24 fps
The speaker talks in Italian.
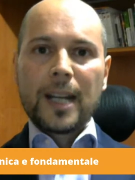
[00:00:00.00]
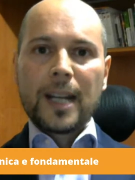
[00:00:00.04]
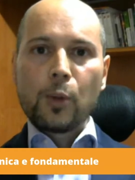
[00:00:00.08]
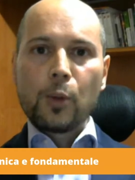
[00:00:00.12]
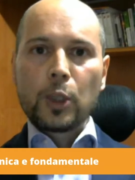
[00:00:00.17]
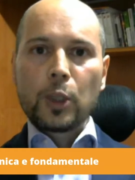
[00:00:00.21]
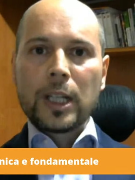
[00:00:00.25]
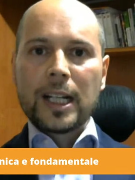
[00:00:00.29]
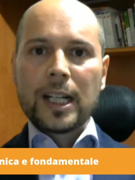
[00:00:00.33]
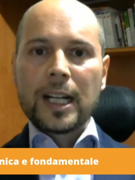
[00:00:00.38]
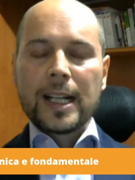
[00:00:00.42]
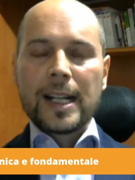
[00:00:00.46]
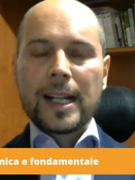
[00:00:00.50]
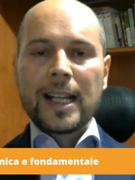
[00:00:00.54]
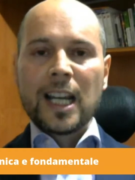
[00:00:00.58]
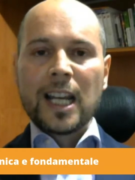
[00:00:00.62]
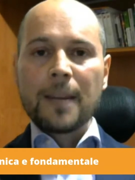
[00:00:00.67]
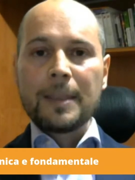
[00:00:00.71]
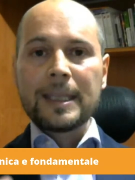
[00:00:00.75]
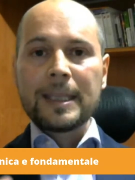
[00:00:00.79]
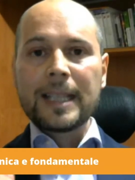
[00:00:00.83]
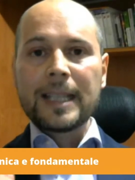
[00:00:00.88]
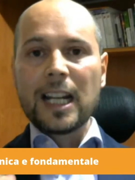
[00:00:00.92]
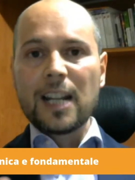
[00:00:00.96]
remunerare il
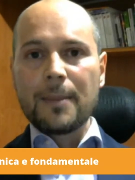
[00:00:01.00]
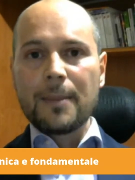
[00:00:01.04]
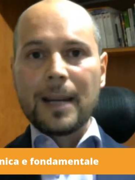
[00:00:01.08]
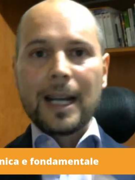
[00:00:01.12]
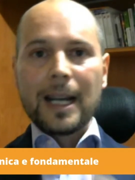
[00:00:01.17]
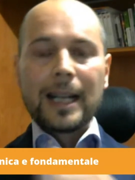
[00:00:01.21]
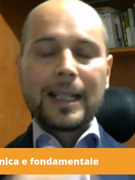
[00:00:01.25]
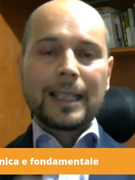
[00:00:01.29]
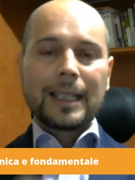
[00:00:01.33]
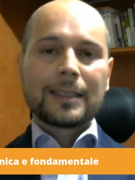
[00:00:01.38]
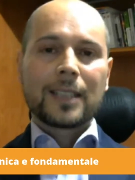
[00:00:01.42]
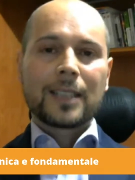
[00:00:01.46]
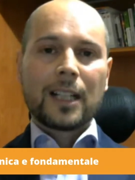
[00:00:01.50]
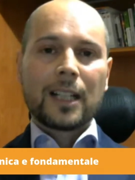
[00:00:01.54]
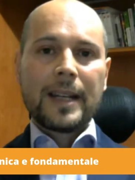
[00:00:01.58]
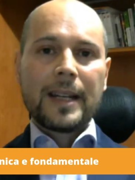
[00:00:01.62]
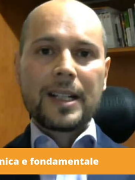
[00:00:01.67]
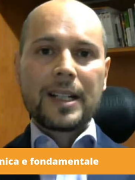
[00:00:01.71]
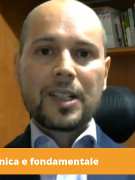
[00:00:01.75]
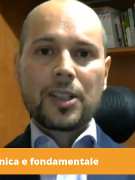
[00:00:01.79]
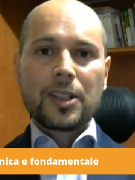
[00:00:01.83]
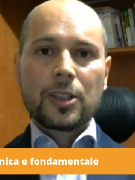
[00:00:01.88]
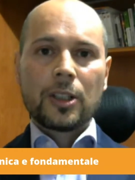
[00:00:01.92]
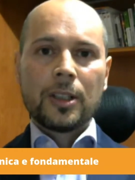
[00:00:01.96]
capitale magari
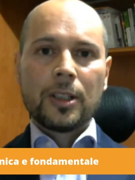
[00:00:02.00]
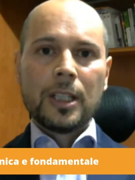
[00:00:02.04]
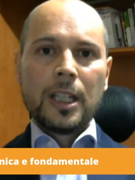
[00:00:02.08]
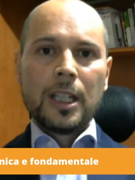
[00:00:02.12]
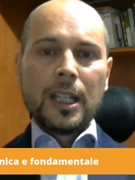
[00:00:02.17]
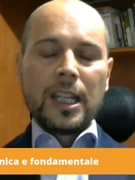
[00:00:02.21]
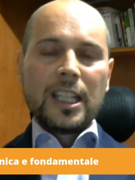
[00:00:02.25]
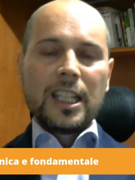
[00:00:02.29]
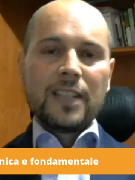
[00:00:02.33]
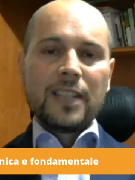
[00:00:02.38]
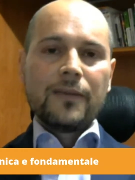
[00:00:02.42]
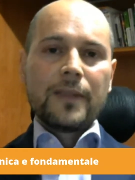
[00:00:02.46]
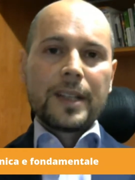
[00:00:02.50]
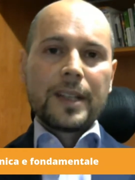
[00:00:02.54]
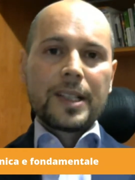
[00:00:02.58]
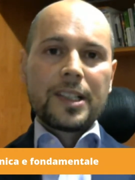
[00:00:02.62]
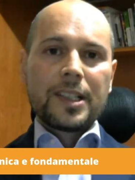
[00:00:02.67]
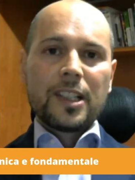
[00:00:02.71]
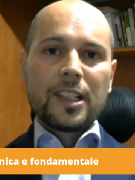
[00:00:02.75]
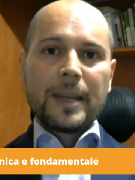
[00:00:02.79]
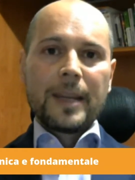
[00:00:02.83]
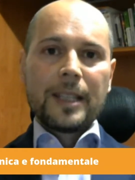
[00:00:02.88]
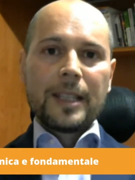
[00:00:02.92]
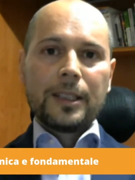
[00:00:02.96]
attraverso
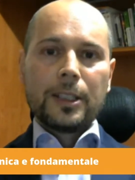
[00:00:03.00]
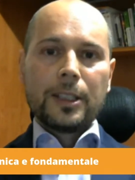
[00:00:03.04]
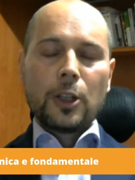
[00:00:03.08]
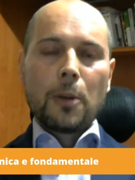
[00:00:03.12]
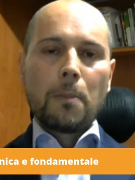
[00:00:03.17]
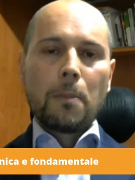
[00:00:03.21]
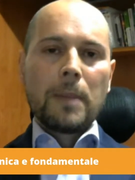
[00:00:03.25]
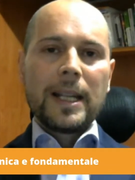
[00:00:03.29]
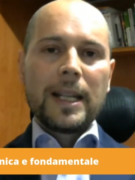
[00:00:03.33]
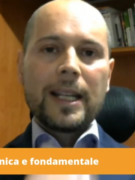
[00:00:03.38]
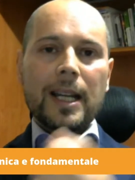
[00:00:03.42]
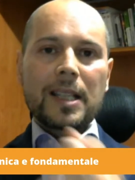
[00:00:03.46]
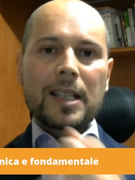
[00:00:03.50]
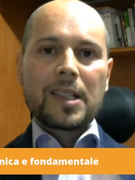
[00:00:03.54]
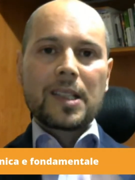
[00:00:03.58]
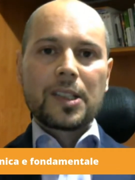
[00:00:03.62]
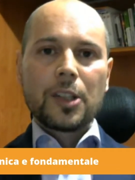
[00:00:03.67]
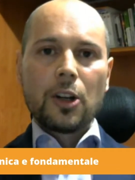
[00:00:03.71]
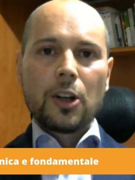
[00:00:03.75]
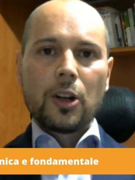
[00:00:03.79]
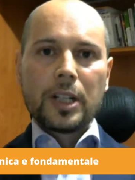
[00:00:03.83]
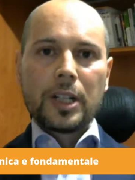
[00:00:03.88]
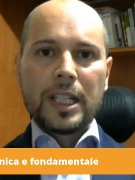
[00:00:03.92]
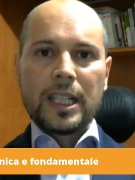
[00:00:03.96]
investimenti in
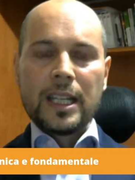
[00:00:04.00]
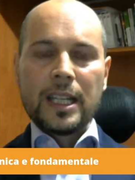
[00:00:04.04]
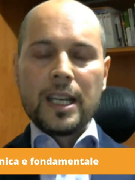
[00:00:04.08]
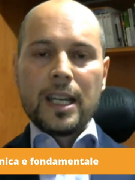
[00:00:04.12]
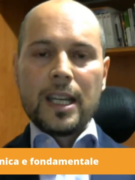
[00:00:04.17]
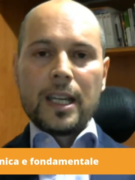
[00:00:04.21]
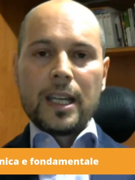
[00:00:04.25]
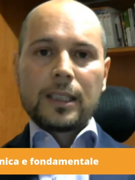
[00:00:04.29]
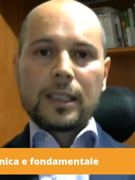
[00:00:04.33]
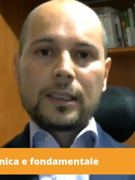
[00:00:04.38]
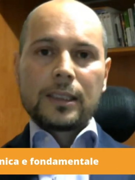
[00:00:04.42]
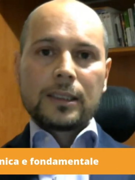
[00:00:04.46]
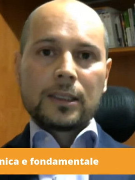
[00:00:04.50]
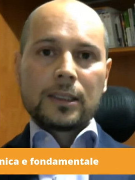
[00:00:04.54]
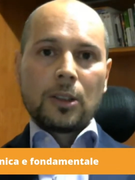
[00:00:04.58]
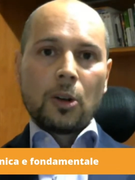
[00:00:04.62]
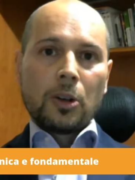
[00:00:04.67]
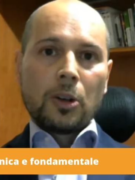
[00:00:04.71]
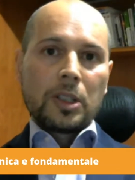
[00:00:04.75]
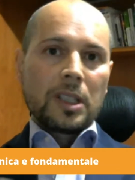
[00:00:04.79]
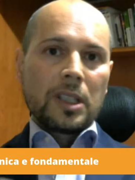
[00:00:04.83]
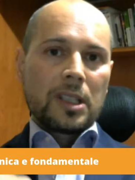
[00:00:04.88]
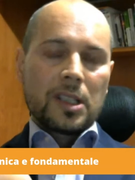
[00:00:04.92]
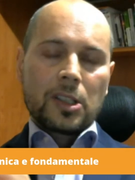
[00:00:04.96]
obbligazioni eh,
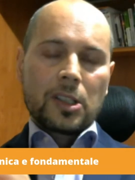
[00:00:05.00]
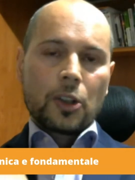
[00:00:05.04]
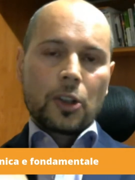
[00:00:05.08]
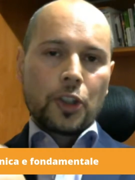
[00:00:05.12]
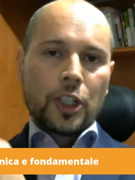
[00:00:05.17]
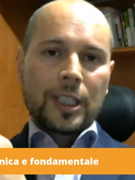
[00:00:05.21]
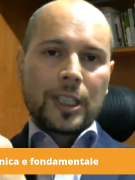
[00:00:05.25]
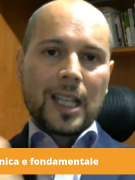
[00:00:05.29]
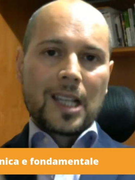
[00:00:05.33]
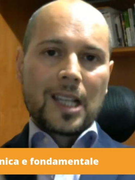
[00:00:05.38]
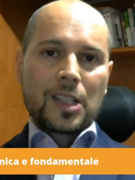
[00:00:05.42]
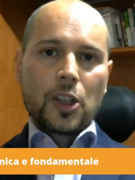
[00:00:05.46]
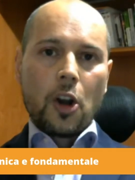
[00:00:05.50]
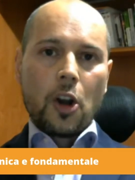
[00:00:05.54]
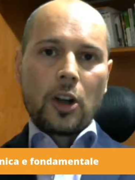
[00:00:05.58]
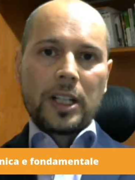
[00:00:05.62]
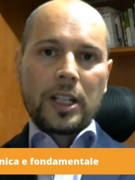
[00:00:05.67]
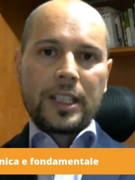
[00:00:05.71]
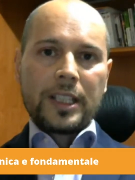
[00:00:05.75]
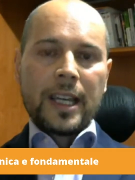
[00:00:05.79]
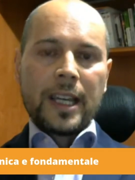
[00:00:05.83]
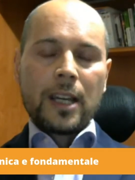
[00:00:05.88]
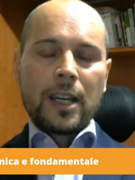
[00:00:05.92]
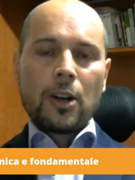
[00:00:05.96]
o in società
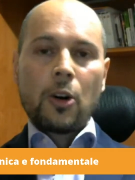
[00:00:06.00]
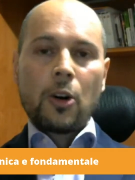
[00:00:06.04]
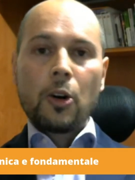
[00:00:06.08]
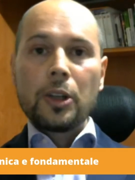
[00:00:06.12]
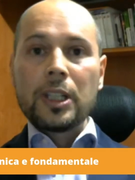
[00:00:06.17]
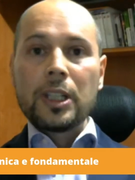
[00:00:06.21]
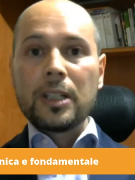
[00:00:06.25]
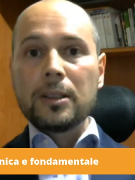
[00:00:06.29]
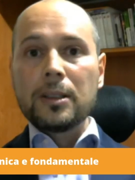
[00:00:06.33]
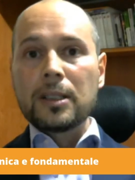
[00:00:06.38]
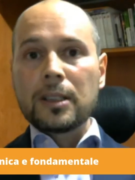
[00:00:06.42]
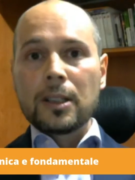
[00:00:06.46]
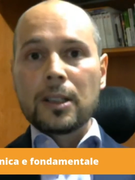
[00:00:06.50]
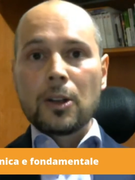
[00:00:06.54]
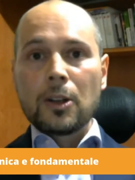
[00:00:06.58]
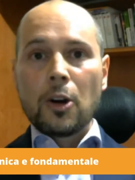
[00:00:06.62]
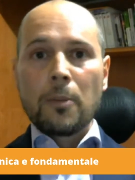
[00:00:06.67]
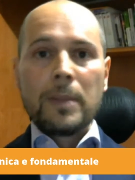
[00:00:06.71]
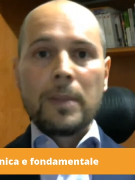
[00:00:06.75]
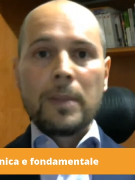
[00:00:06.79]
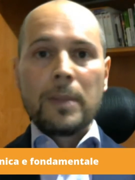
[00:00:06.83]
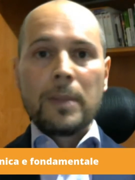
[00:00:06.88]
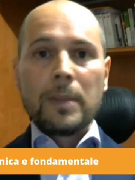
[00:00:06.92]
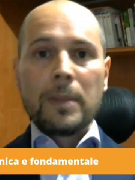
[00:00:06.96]
solide o in eh,
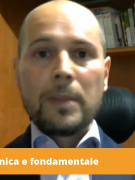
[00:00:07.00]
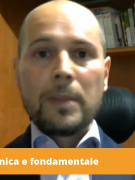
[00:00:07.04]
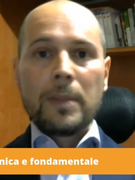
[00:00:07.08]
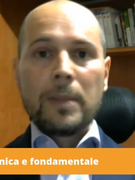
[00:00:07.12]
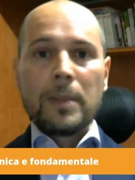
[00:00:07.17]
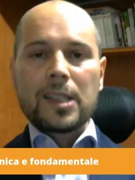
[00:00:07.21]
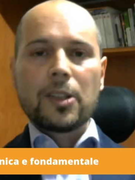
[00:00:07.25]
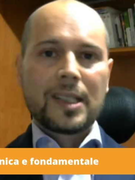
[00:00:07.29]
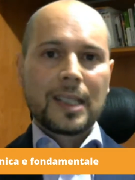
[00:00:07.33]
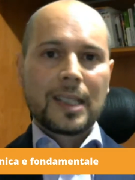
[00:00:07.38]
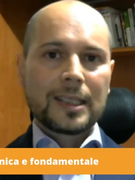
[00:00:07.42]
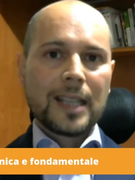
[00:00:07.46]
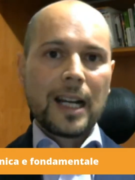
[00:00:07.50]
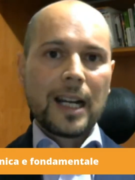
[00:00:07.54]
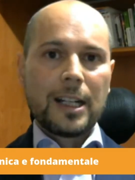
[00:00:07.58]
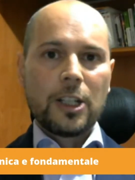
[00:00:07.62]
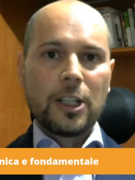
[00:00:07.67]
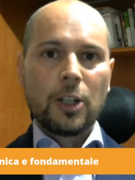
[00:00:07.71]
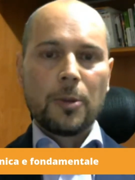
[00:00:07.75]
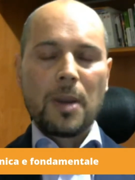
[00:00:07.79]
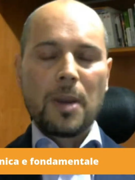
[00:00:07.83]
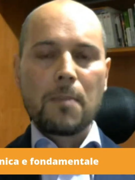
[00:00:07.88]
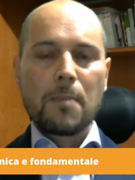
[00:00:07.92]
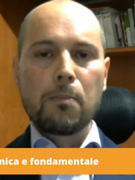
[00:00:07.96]
obbligazioni
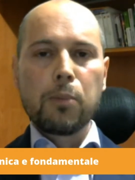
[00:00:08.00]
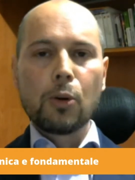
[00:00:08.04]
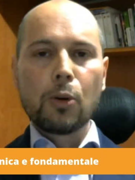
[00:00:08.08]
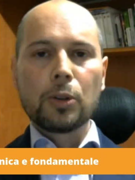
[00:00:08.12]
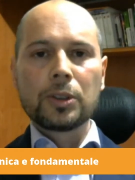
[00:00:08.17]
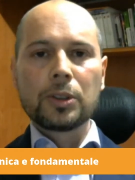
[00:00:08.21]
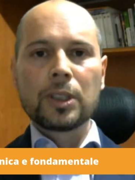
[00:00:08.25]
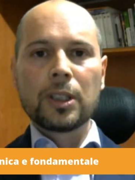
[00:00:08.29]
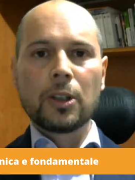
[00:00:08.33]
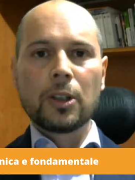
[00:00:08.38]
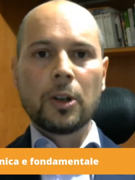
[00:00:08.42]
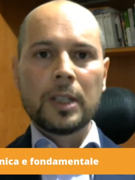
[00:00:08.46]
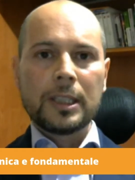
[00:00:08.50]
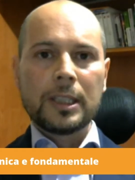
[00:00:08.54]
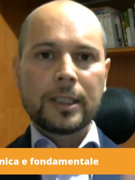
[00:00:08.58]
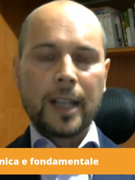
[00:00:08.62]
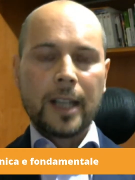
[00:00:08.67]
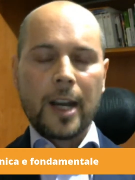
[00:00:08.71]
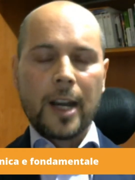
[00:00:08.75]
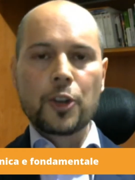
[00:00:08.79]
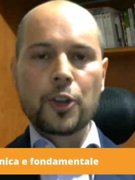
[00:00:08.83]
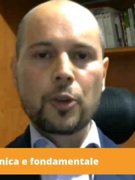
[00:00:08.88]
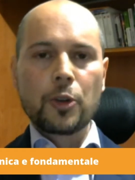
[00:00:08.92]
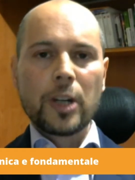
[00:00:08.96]
statali come i bond o i
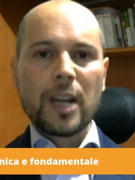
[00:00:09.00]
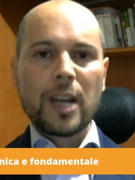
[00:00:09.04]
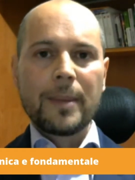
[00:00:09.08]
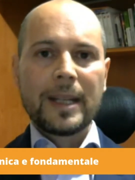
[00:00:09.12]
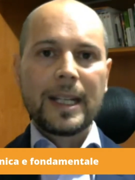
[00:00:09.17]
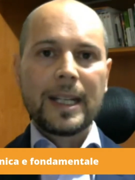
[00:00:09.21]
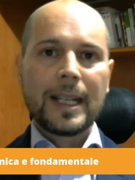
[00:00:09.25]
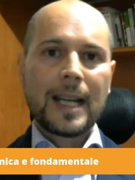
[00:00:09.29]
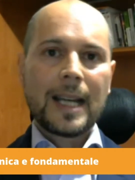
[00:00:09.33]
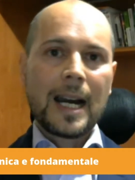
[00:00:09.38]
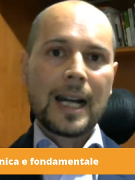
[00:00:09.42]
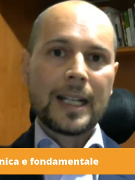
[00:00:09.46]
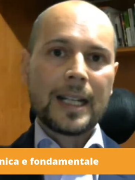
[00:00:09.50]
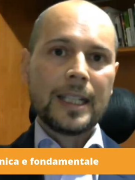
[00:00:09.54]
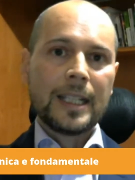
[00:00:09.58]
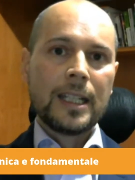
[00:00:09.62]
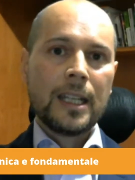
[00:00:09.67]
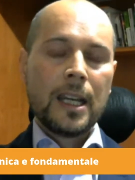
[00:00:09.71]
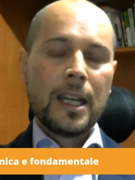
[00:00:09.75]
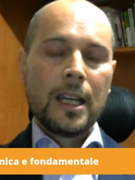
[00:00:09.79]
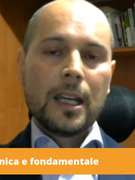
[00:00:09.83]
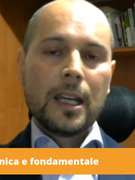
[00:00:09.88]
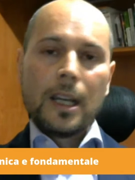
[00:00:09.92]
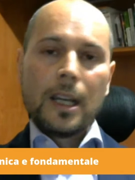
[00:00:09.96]
treasury americani,